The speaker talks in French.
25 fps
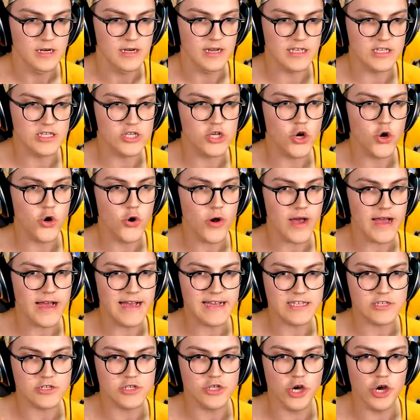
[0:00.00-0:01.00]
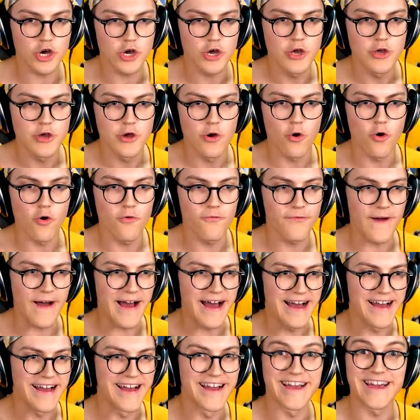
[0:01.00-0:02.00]
Let's go. Est-ce que on
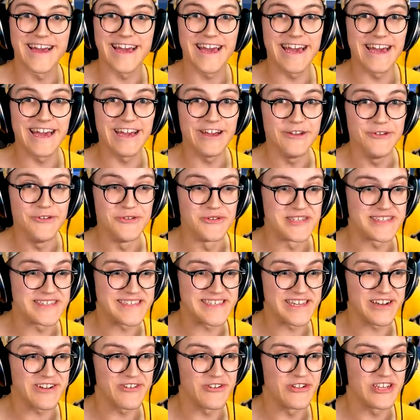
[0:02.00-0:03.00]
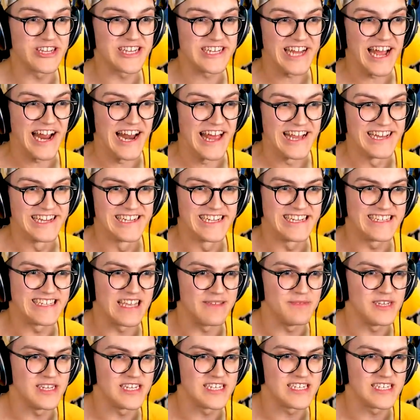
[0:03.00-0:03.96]
va réussir le challenge, les amis